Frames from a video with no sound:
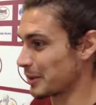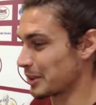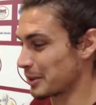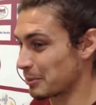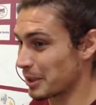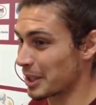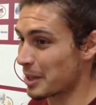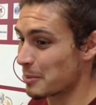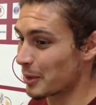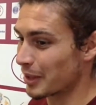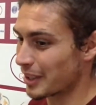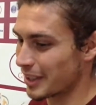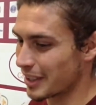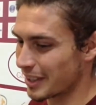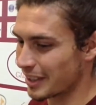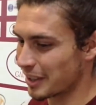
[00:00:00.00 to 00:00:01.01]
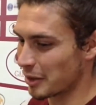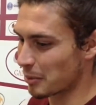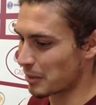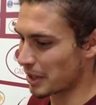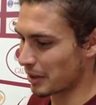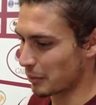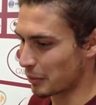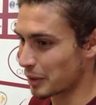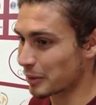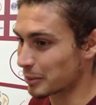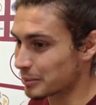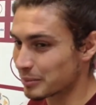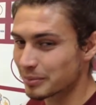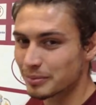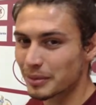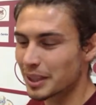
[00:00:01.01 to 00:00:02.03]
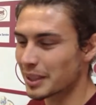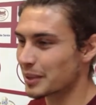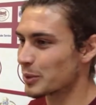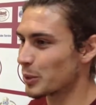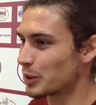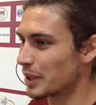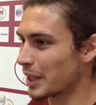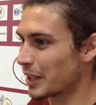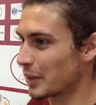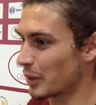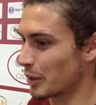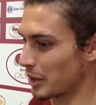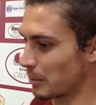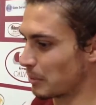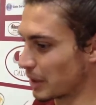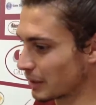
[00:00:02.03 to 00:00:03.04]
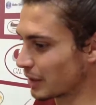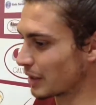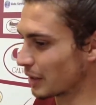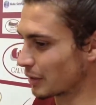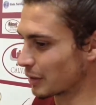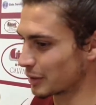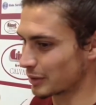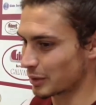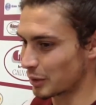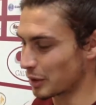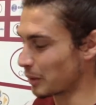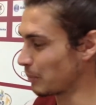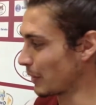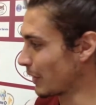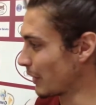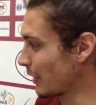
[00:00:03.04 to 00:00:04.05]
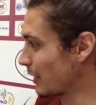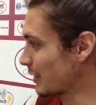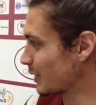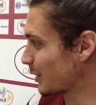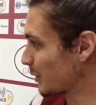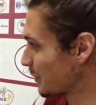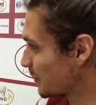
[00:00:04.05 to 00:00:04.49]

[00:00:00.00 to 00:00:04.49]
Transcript: Speriamo di domani fare un bel risultato e partire con, con il piede destro.